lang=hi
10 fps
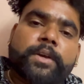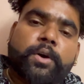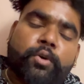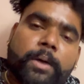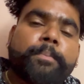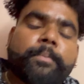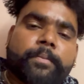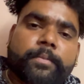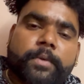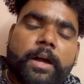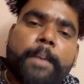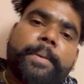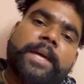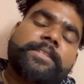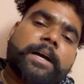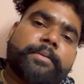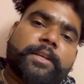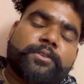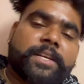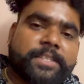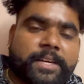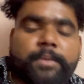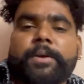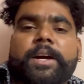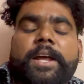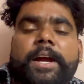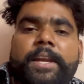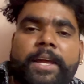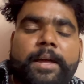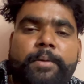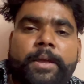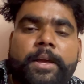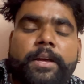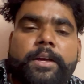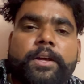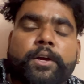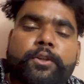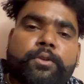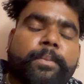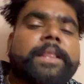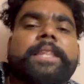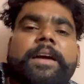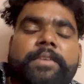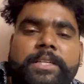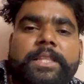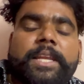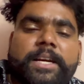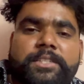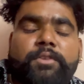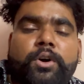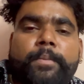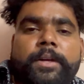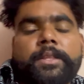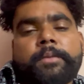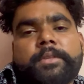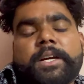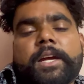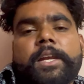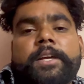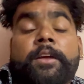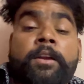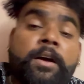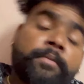और हम अपने हिसाब से उसने शेयर भी करेंगे ठीक है भाई तो मिलते हैं फिर जल्दी नेक्स्ट ब्लॉग में तब तक के लिए राम